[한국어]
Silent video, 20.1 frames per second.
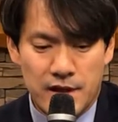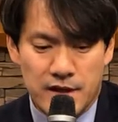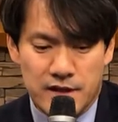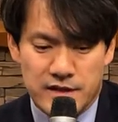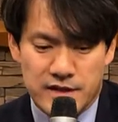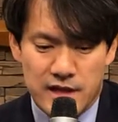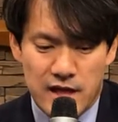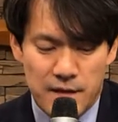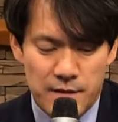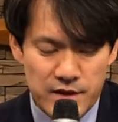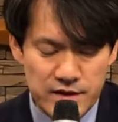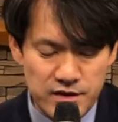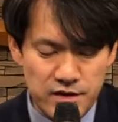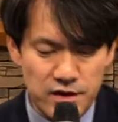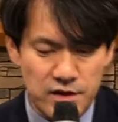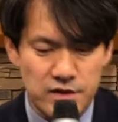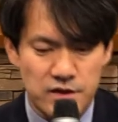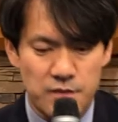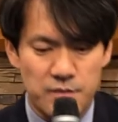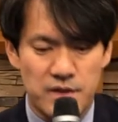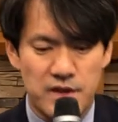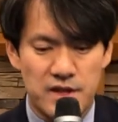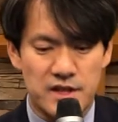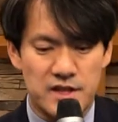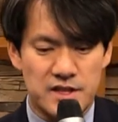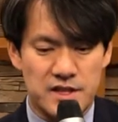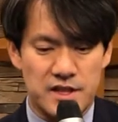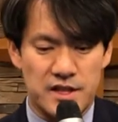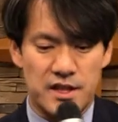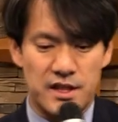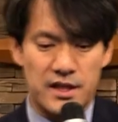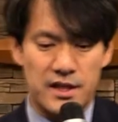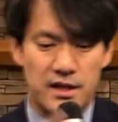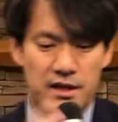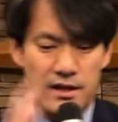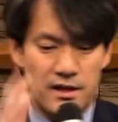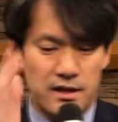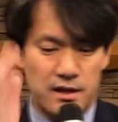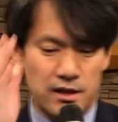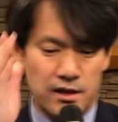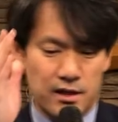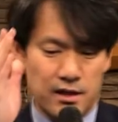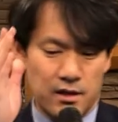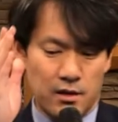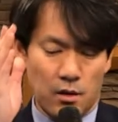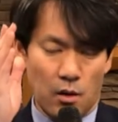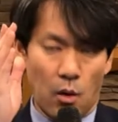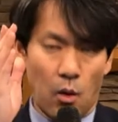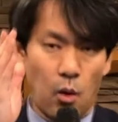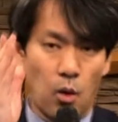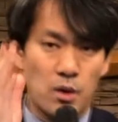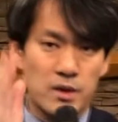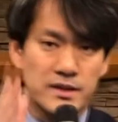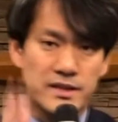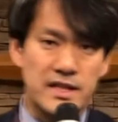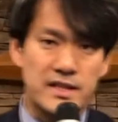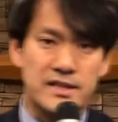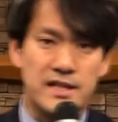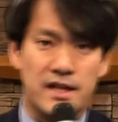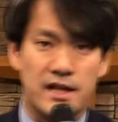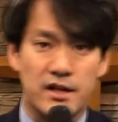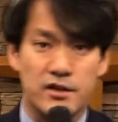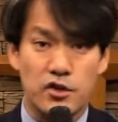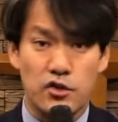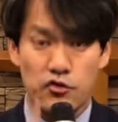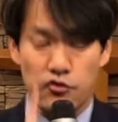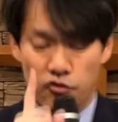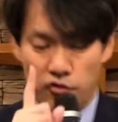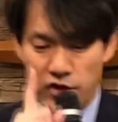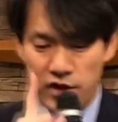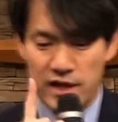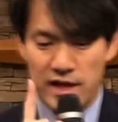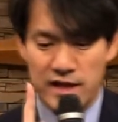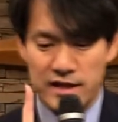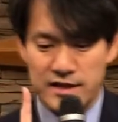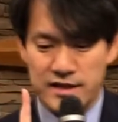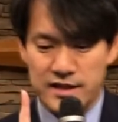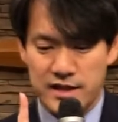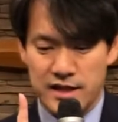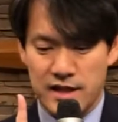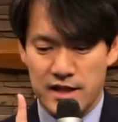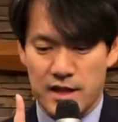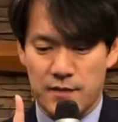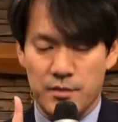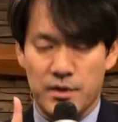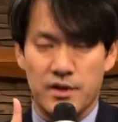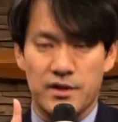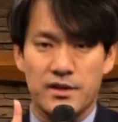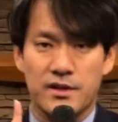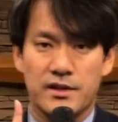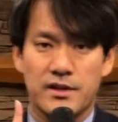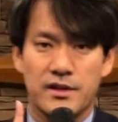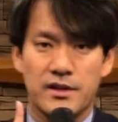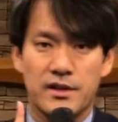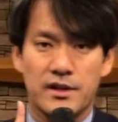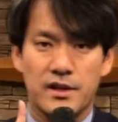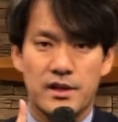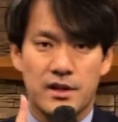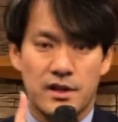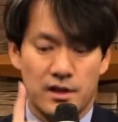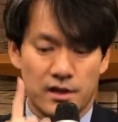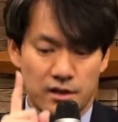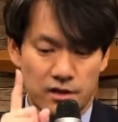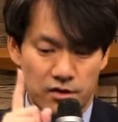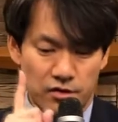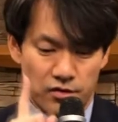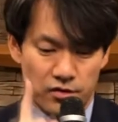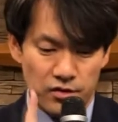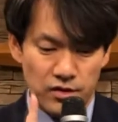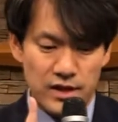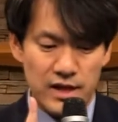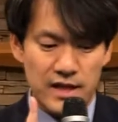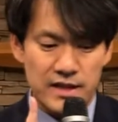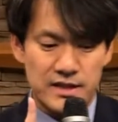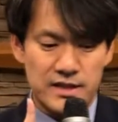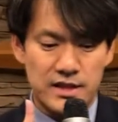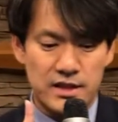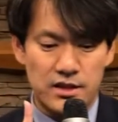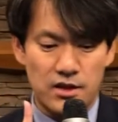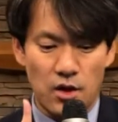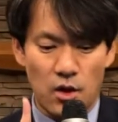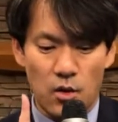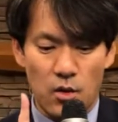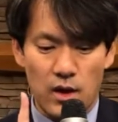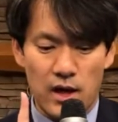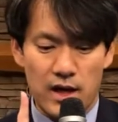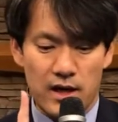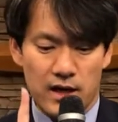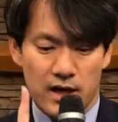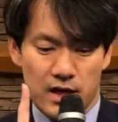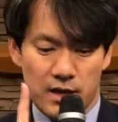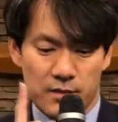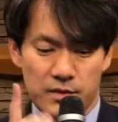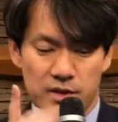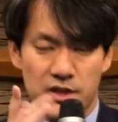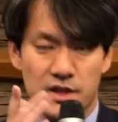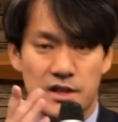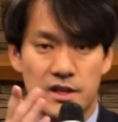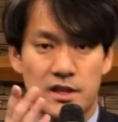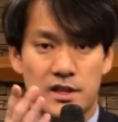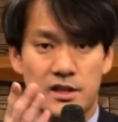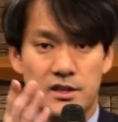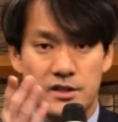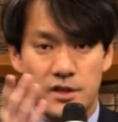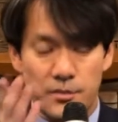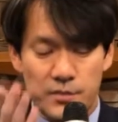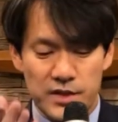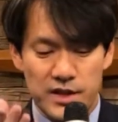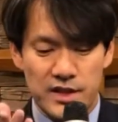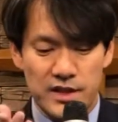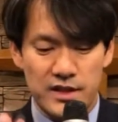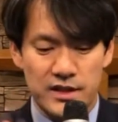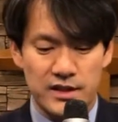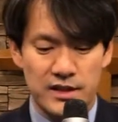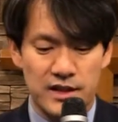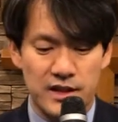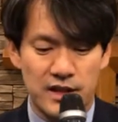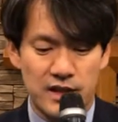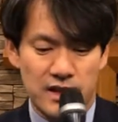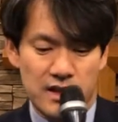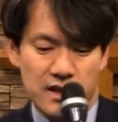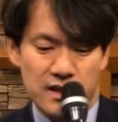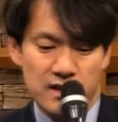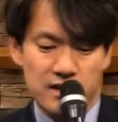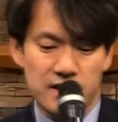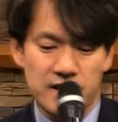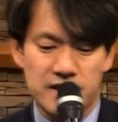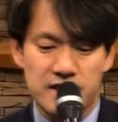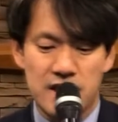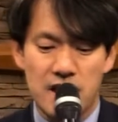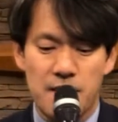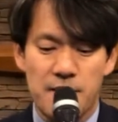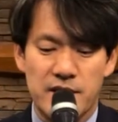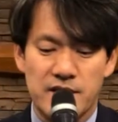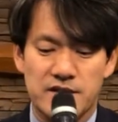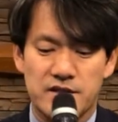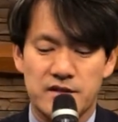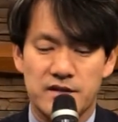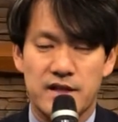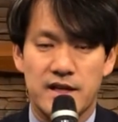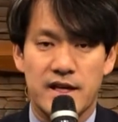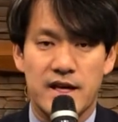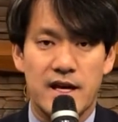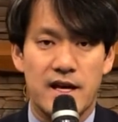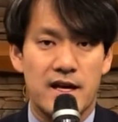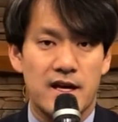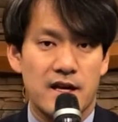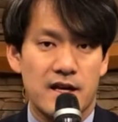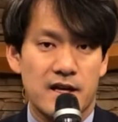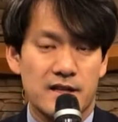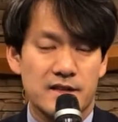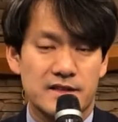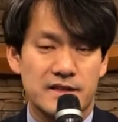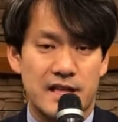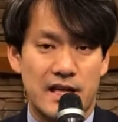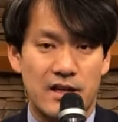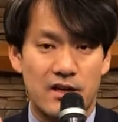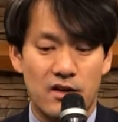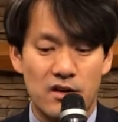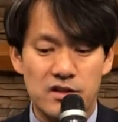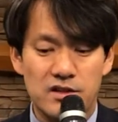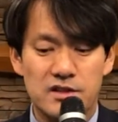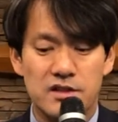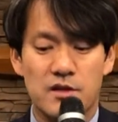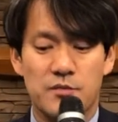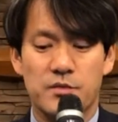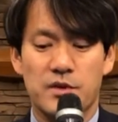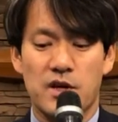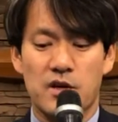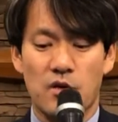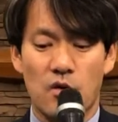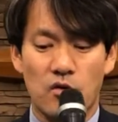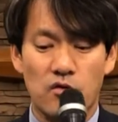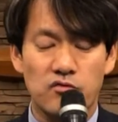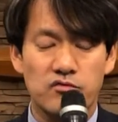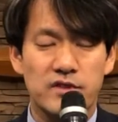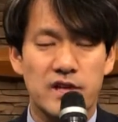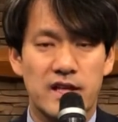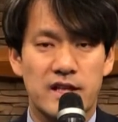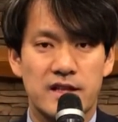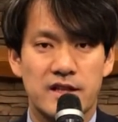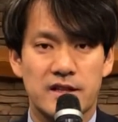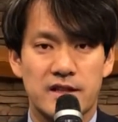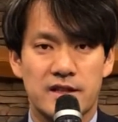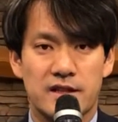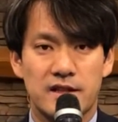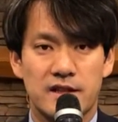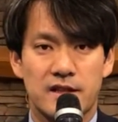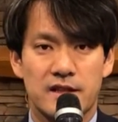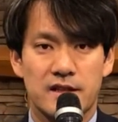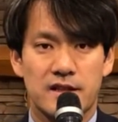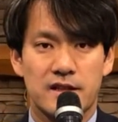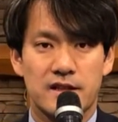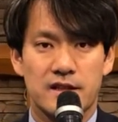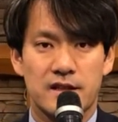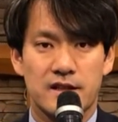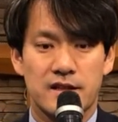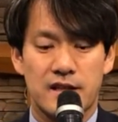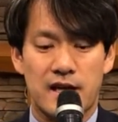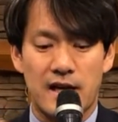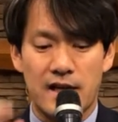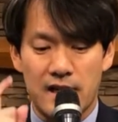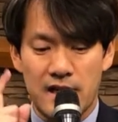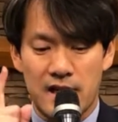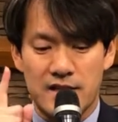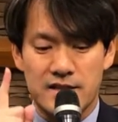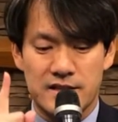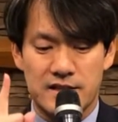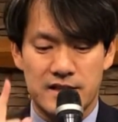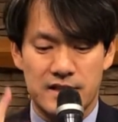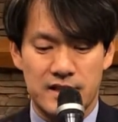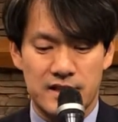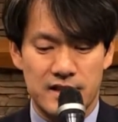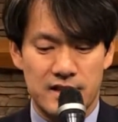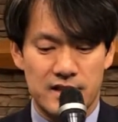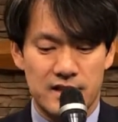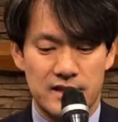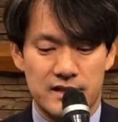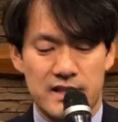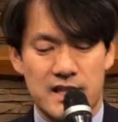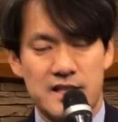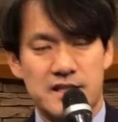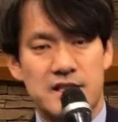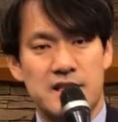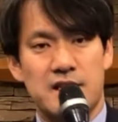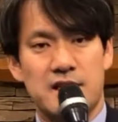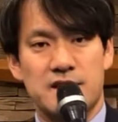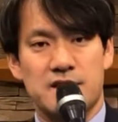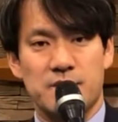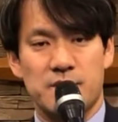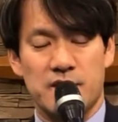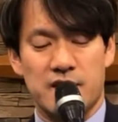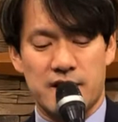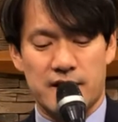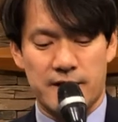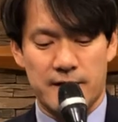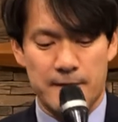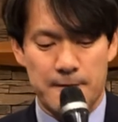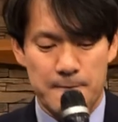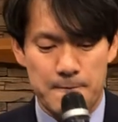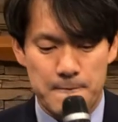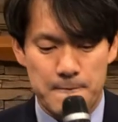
이스라엘 백성이 섬기는 신이 온 세상에서 유일한 신이라면 그 유일한 신 여호와 하나님을 섬기는 그 이스라엘 백성에게 자연스럽게 요구되는 한 가지 사실이 있습니다.